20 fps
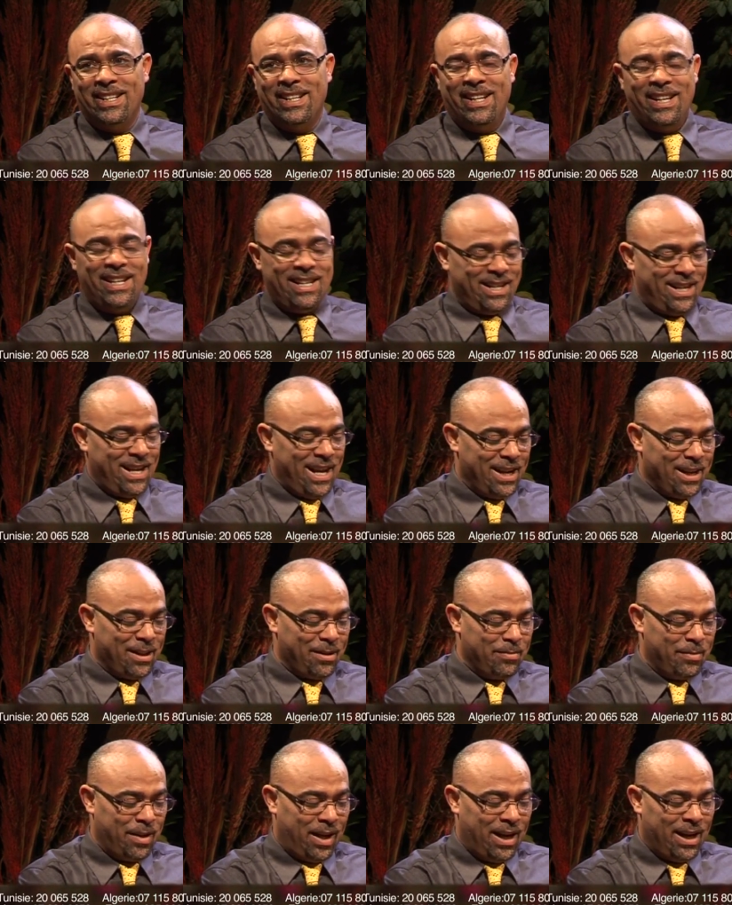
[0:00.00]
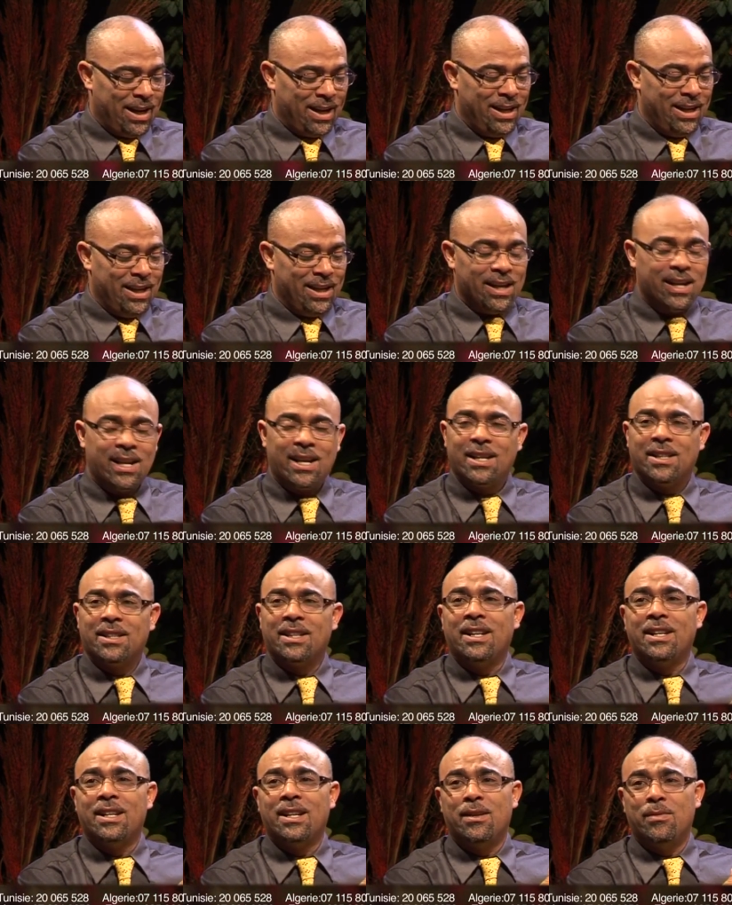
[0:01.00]
نعم. كانت مع
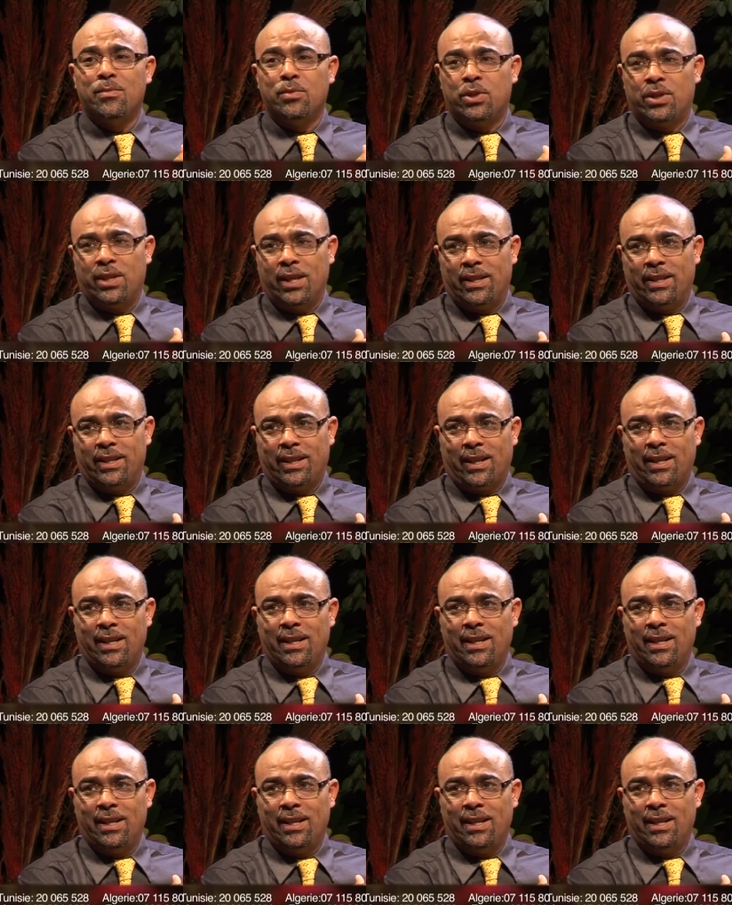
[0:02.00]
الخطايا المستترة